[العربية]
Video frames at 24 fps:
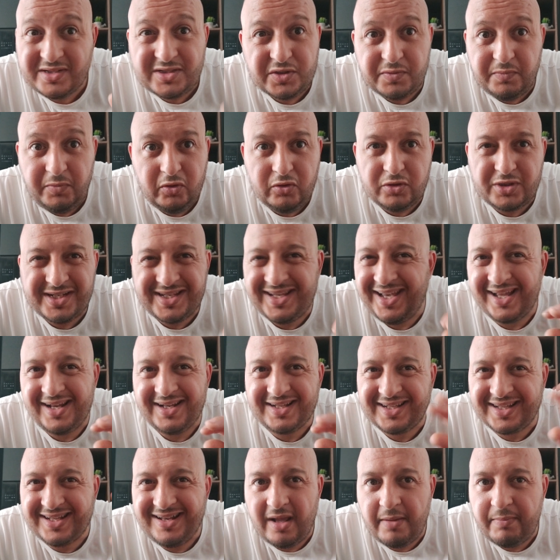تسمعوش كاع
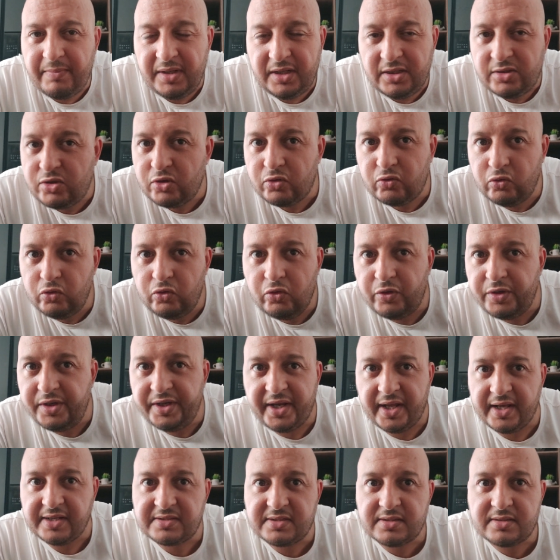الكلام اللي تيقولوه
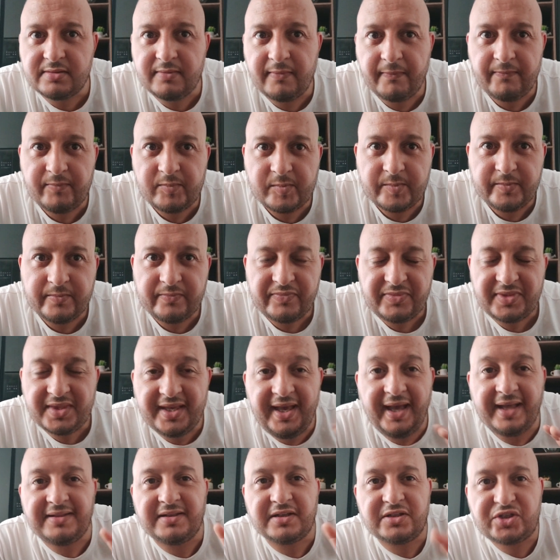الناس
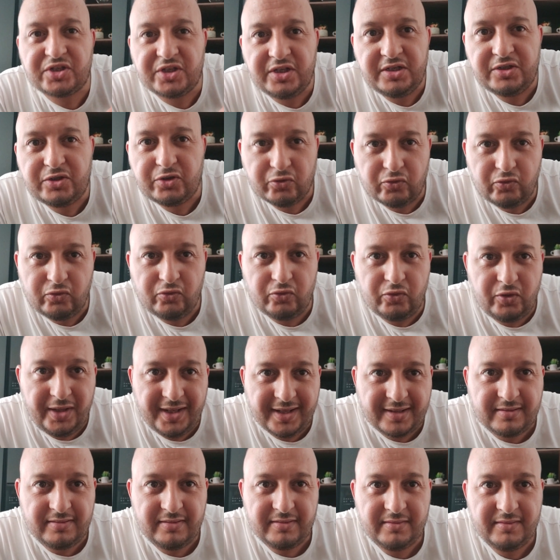كاع داكشي اللي تيقولوه
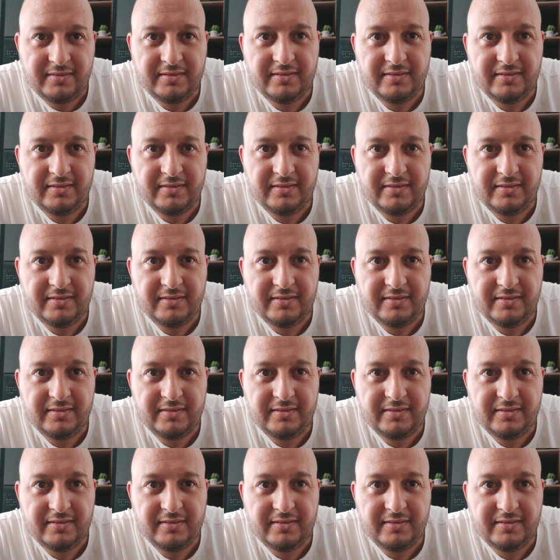لك